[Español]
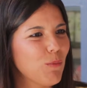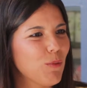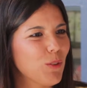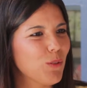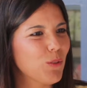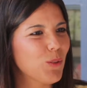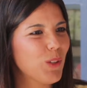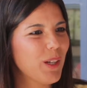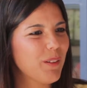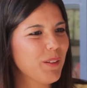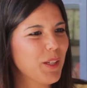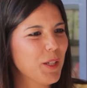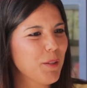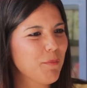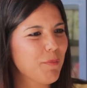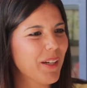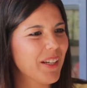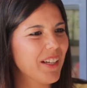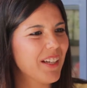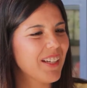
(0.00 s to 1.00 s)
como tú,
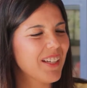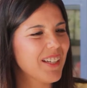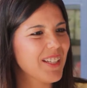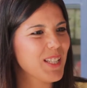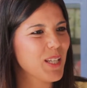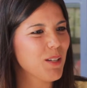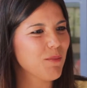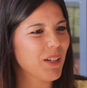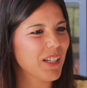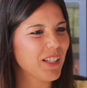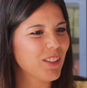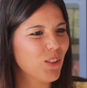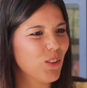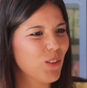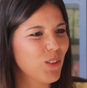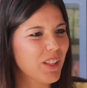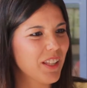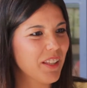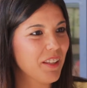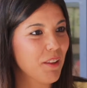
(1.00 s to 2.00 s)
Javier, para ese
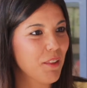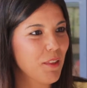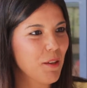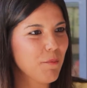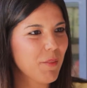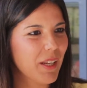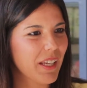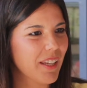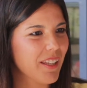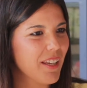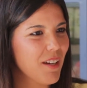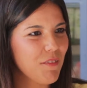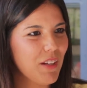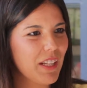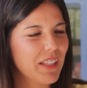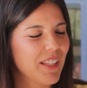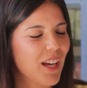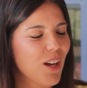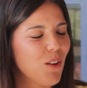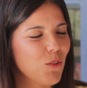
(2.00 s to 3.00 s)
maratón de diciembre que ya
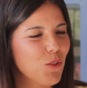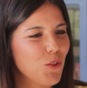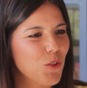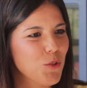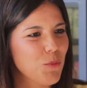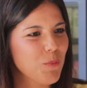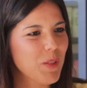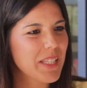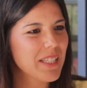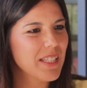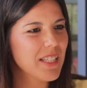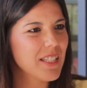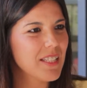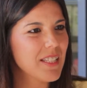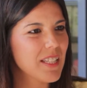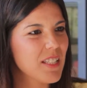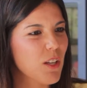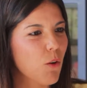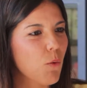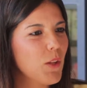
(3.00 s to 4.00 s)
falta unos meses?
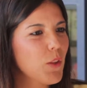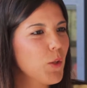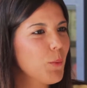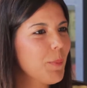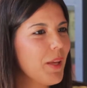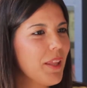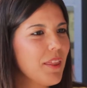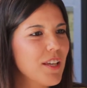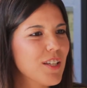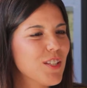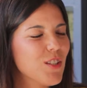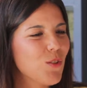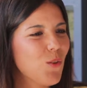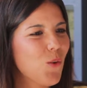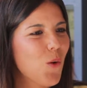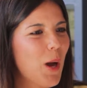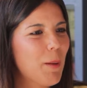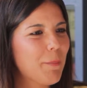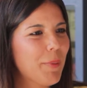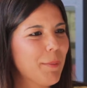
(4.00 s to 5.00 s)
¿Desde cuándo empiezas
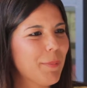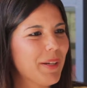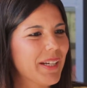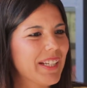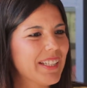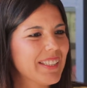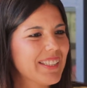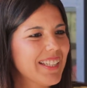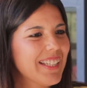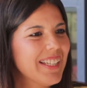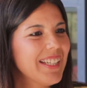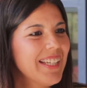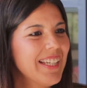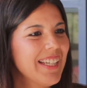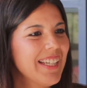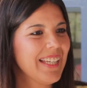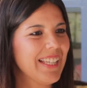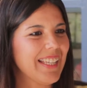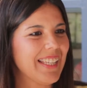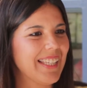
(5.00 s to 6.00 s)
tú a prepararte
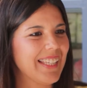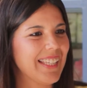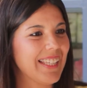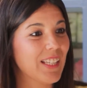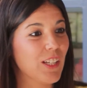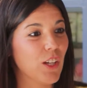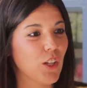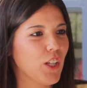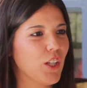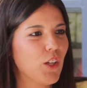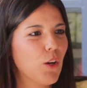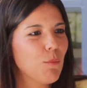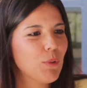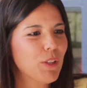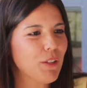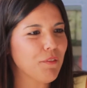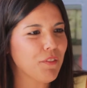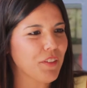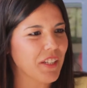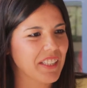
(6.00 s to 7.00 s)
y, cómo
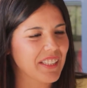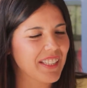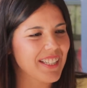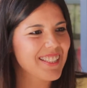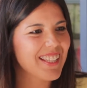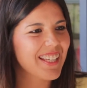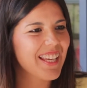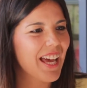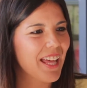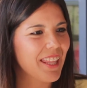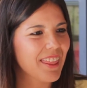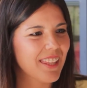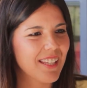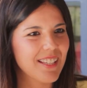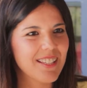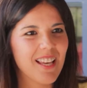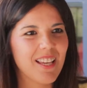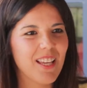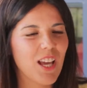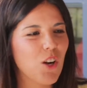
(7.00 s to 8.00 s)
te enfrentas? ¿Qué
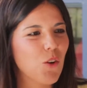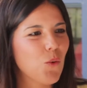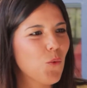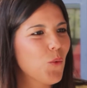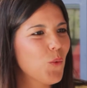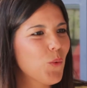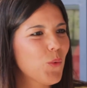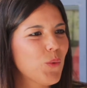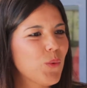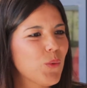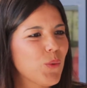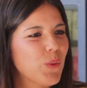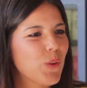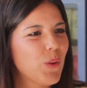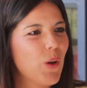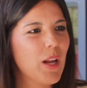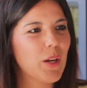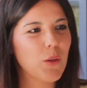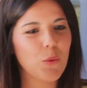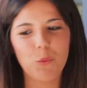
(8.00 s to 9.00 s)
haces? ¿Hay
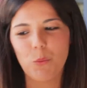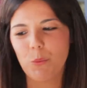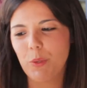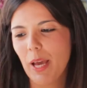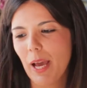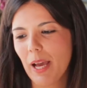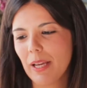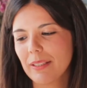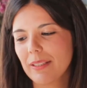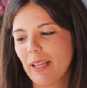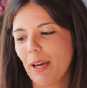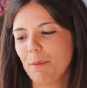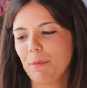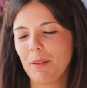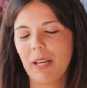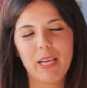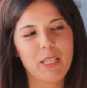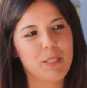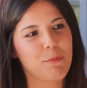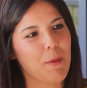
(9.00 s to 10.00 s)
alguna
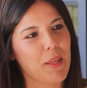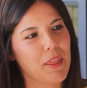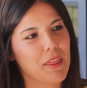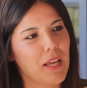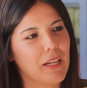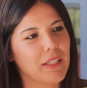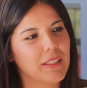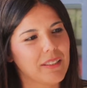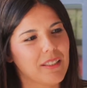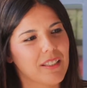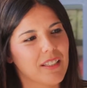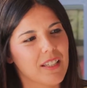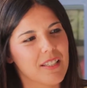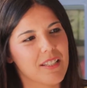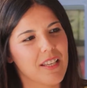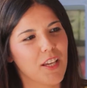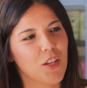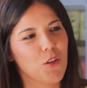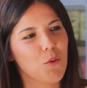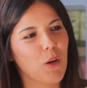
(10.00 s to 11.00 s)
tabla especial que tienes que
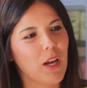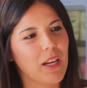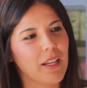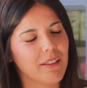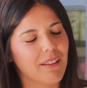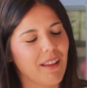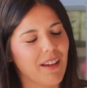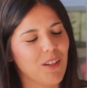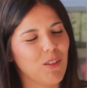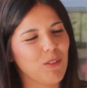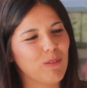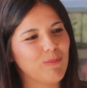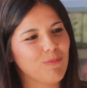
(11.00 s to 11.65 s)
seguir, un calendario?